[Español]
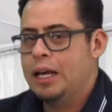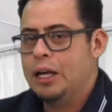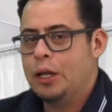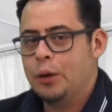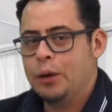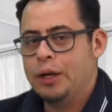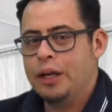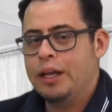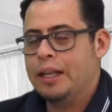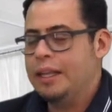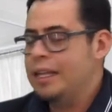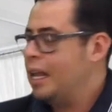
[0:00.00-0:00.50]
creo
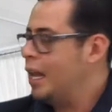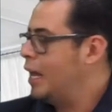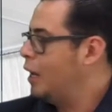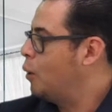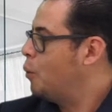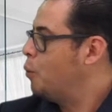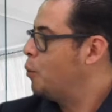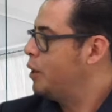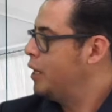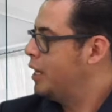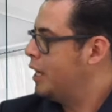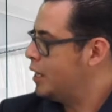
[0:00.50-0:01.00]
que hoy en día la
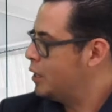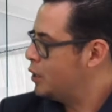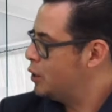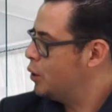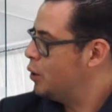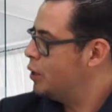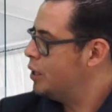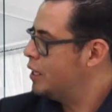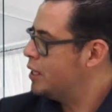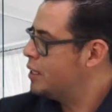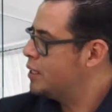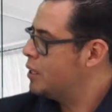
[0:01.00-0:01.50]

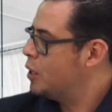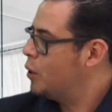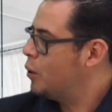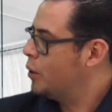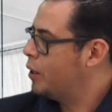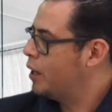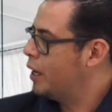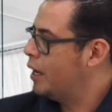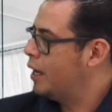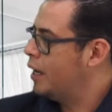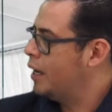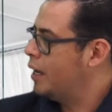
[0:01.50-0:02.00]
comunicación es lo
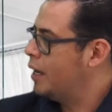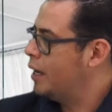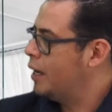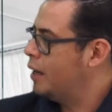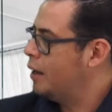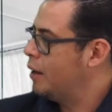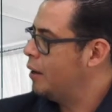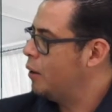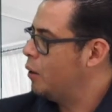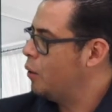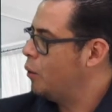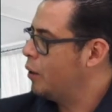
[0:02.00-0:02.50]

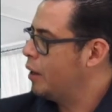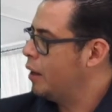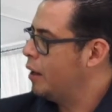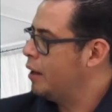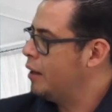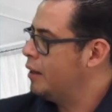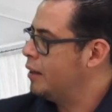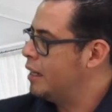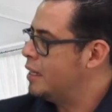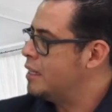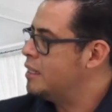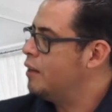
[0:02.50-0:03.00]
que, lo que
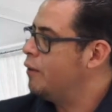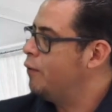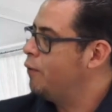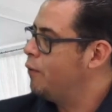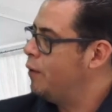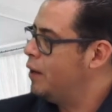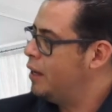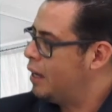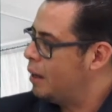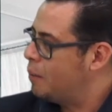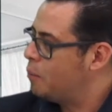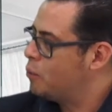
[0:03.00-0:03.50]

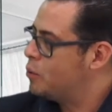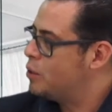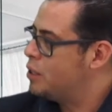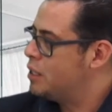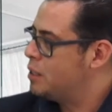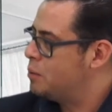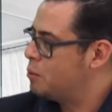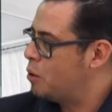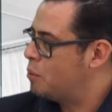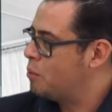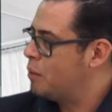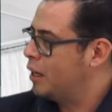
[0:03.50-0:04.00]
intensifica
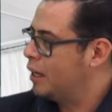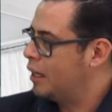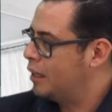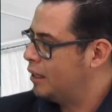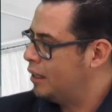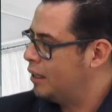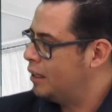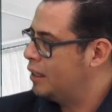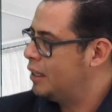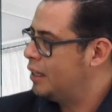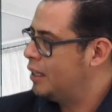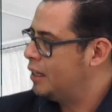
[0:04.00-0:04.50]
muchísimo el
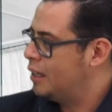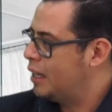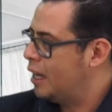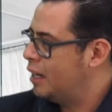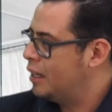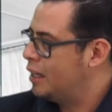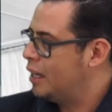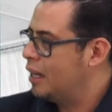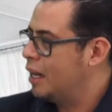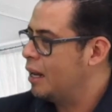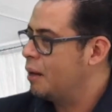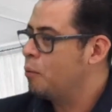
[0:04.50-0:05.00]
marketing digital,
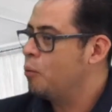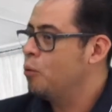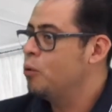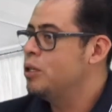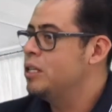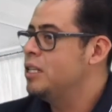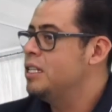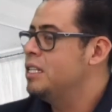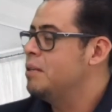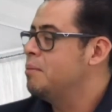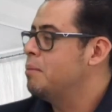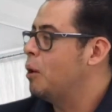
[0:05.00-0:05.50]
tener
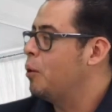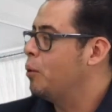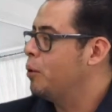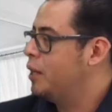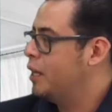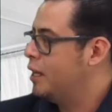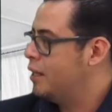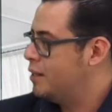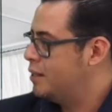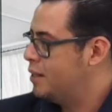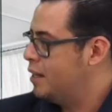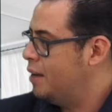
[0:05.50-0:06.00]
muchísima
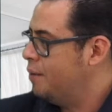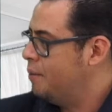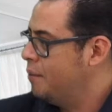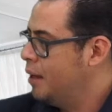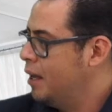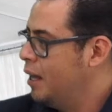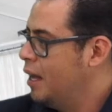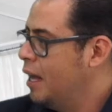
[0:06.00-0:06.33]
audiencia